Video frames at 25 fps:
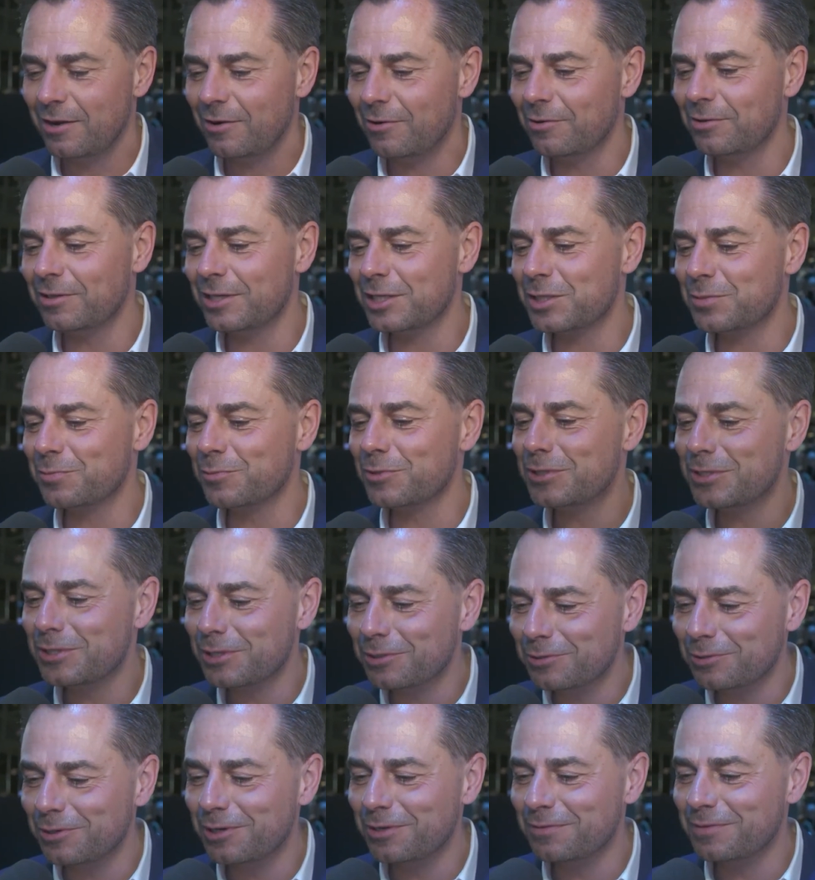Und es muss
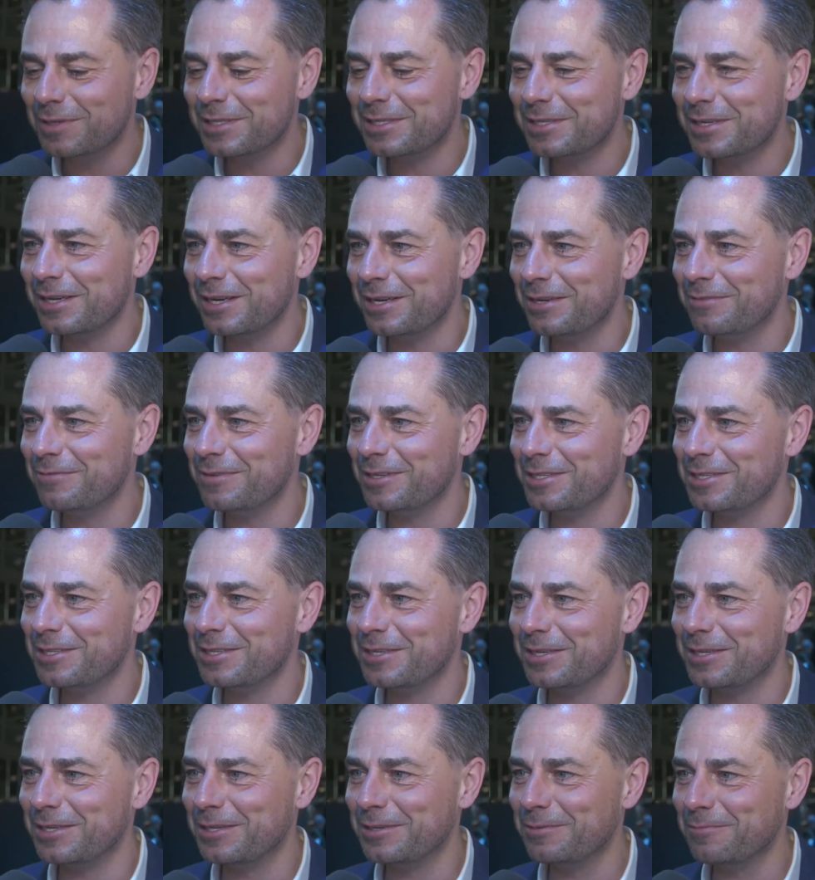natürlich was sein,
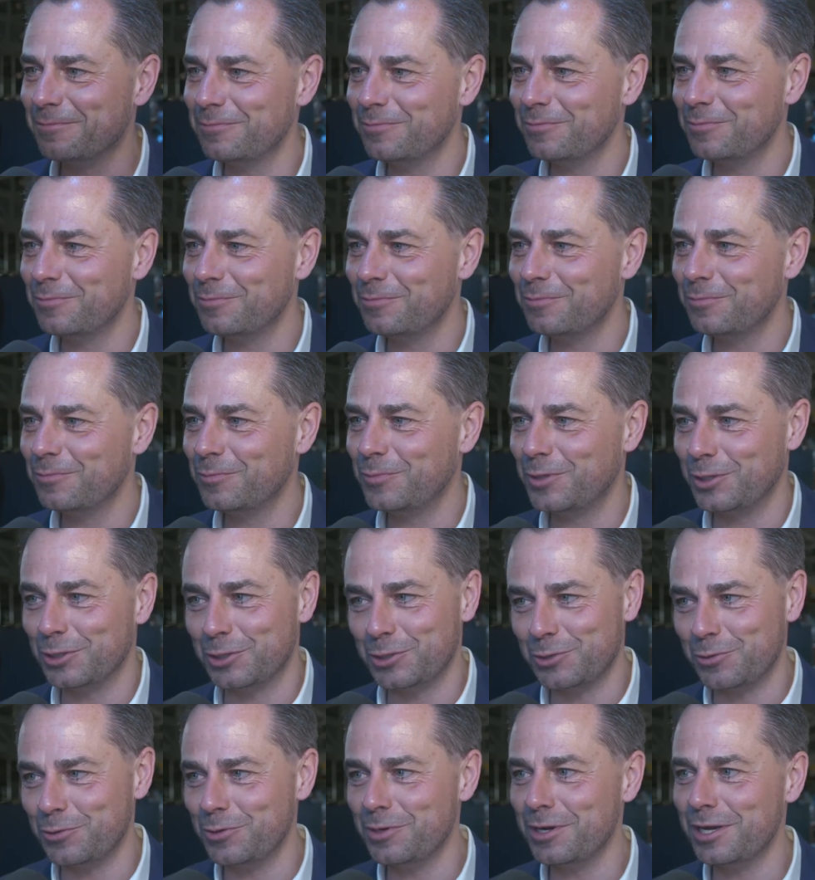was ähm, die
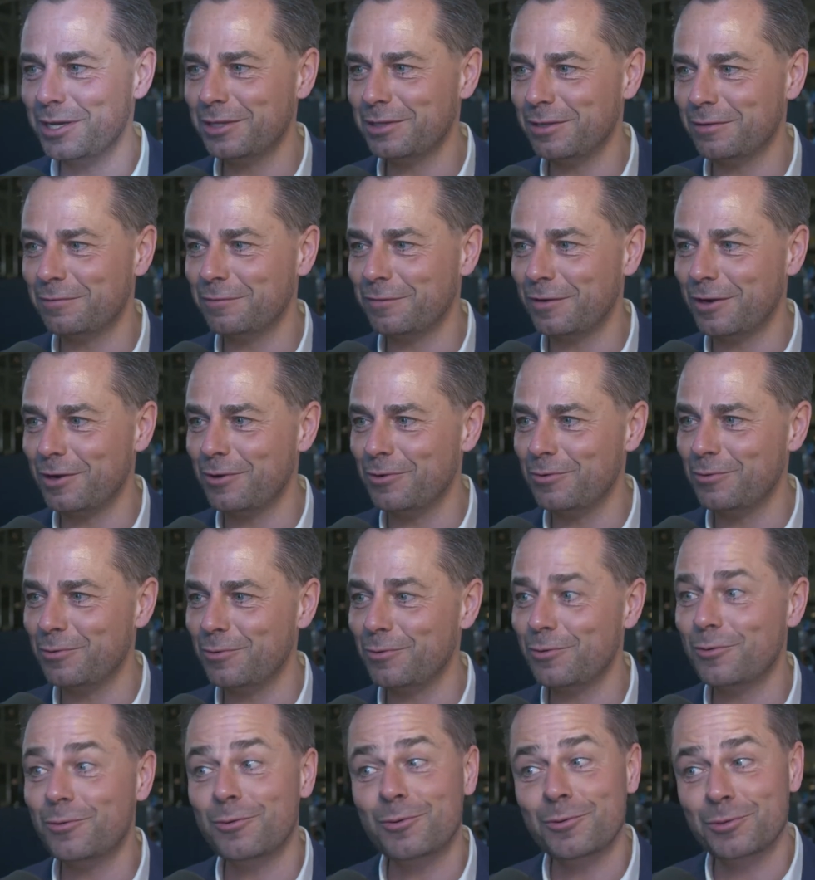Schönheit der Frau
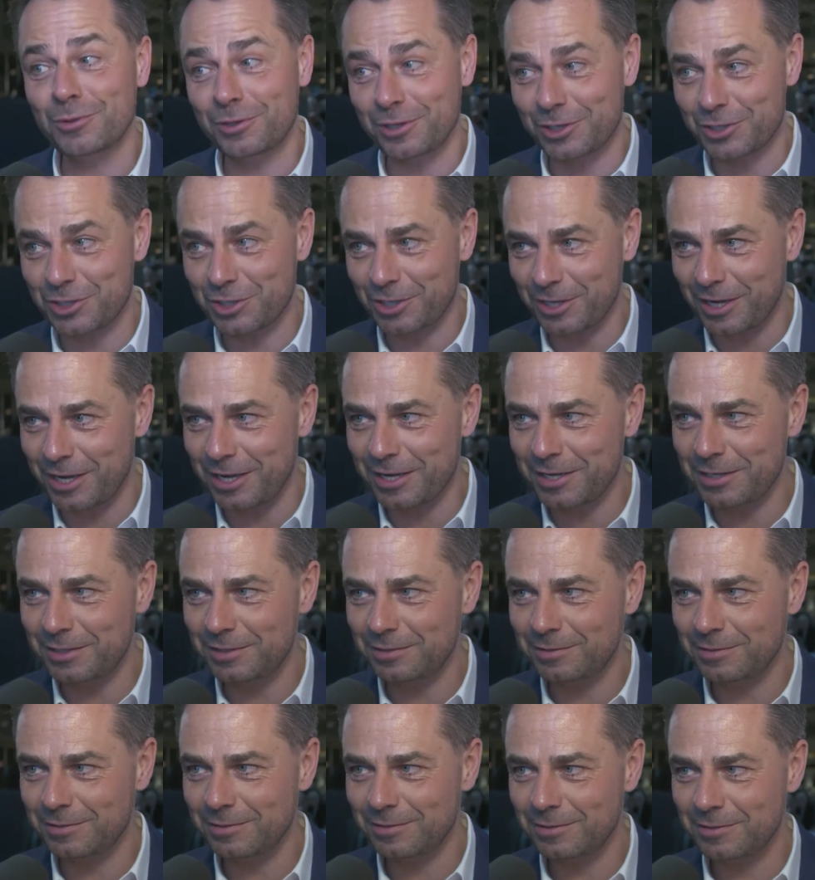
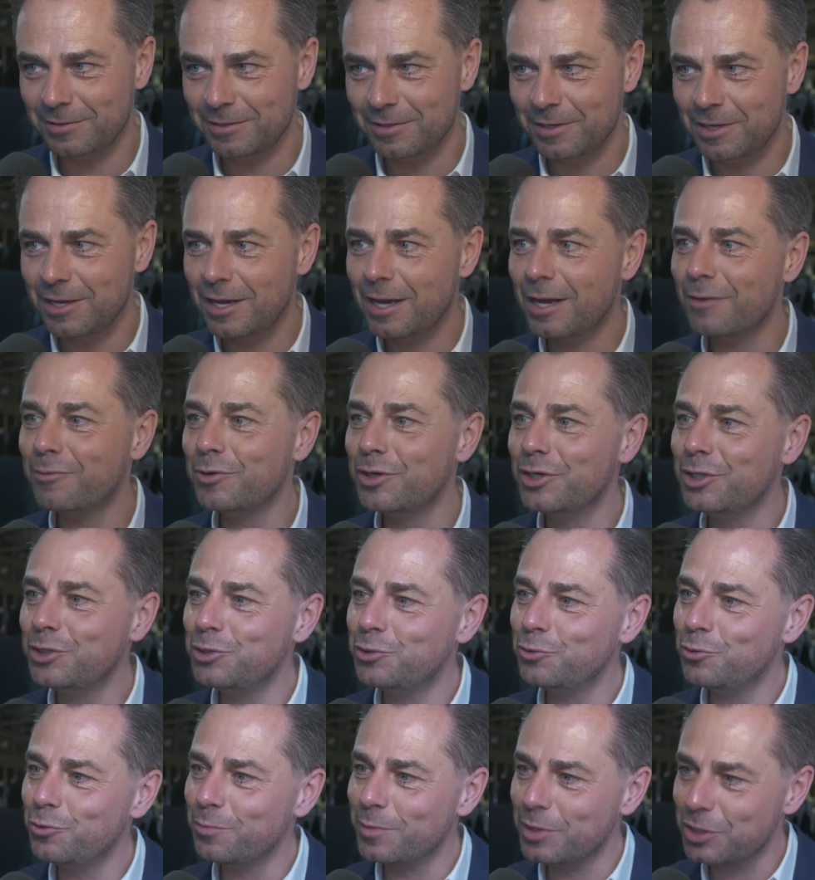unterstreicht, aber
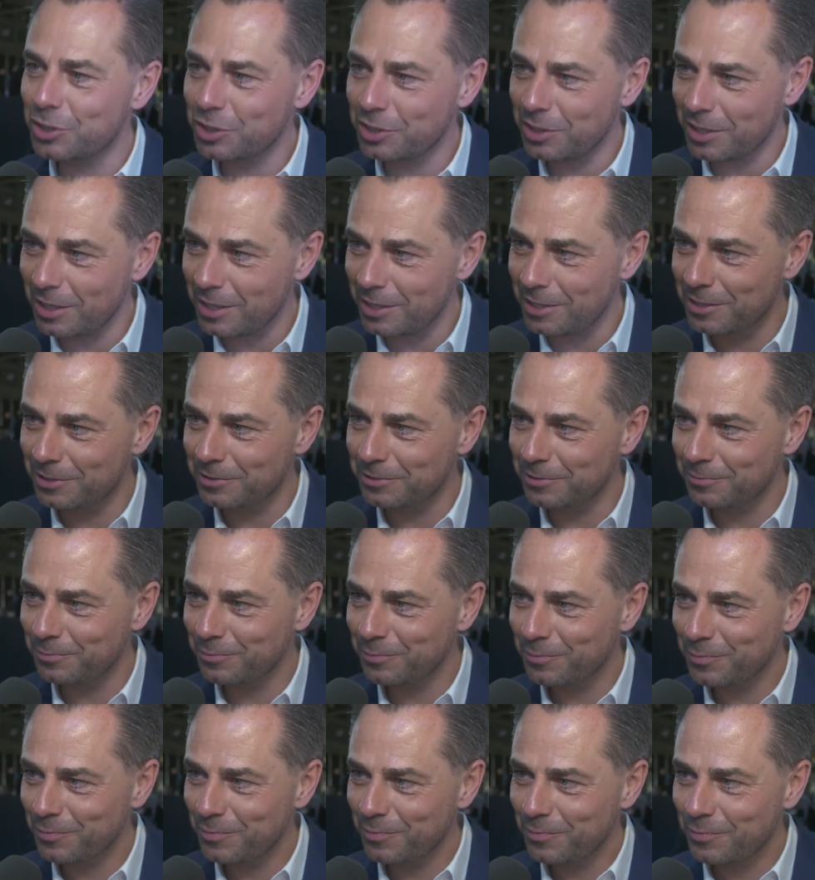nicht überstrahlt.
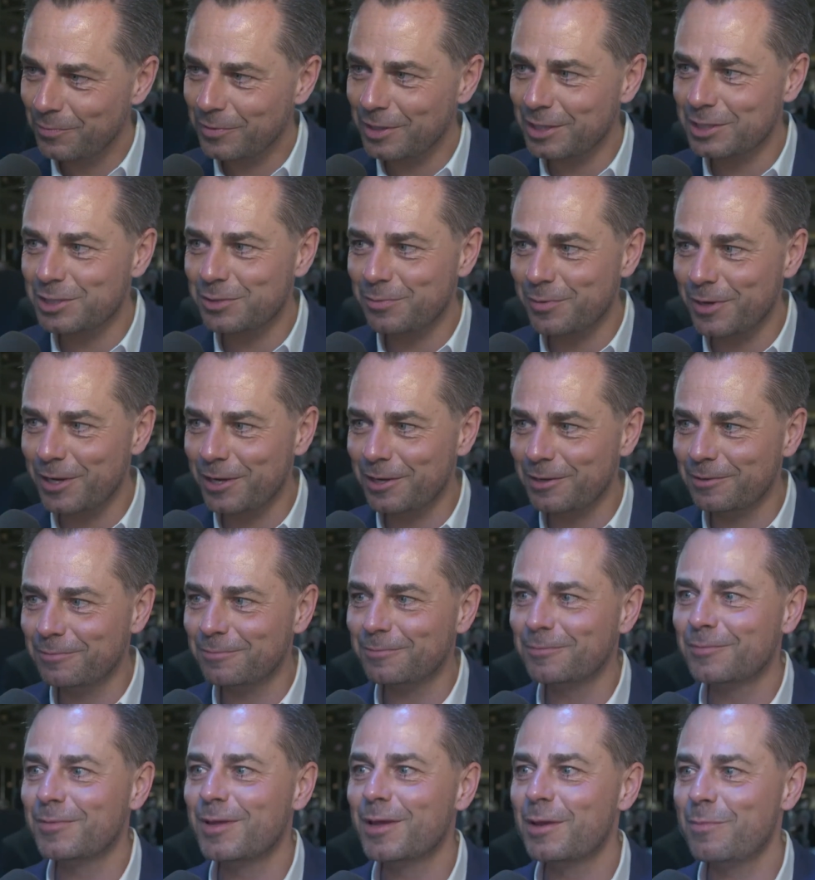
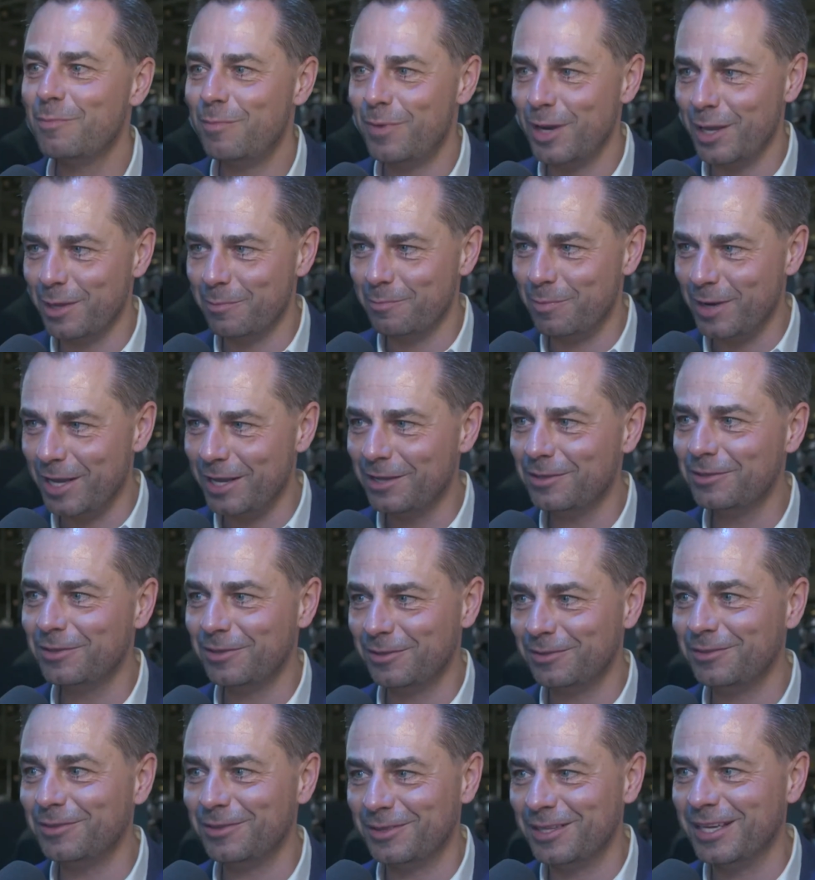Deswegen bling bling
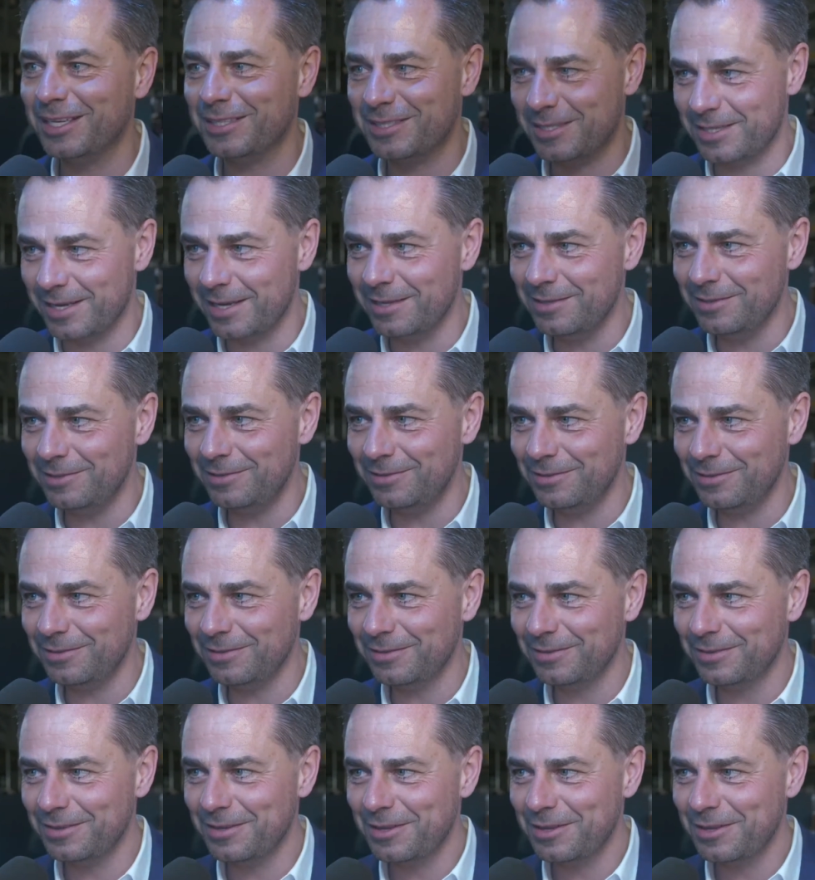dezent,